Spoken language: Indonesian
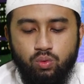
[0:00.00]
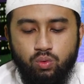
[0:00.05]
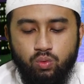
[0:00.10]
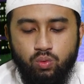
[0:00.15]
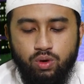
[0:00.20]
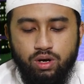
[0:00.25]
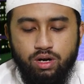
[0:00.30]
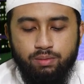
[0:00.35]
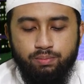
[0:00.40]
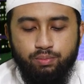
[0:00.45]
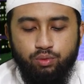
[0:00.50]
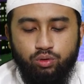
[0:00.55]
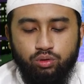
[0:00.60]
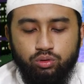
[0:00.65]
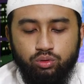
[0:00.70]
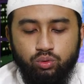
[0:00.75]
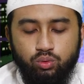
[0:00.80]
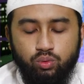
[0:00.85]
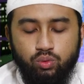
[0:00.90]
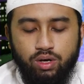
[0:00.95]
wal
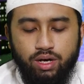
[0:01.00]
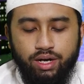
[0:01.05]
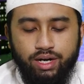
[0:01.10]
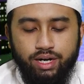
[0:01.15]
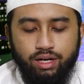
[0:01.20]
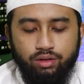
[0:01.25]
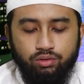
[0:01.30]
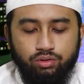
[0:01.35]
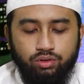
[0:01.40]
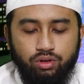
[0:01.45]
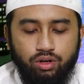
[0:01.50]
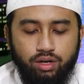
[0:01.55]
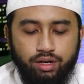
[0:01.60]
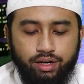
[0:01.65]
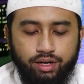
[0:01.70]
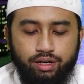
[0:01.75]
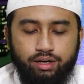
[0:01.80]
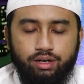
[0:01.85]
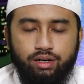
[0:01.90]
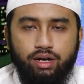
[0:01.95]
bu'du an
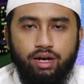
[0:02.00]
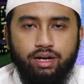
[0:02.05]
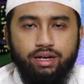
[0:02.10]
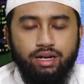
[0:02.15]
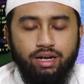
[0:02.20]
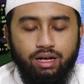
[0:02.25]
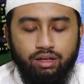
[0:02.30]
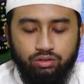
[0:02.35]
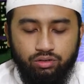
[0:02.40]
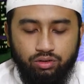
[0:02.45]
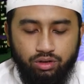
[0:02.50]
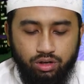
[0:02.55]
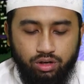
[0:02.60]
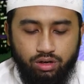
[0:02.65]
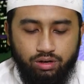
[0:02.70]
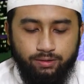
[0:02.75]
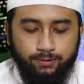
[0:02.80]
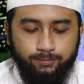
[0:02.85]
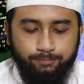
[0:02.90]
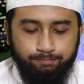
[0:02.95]
andarin, anil
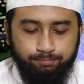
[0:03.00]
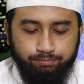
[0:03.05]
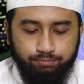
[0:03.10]
andar.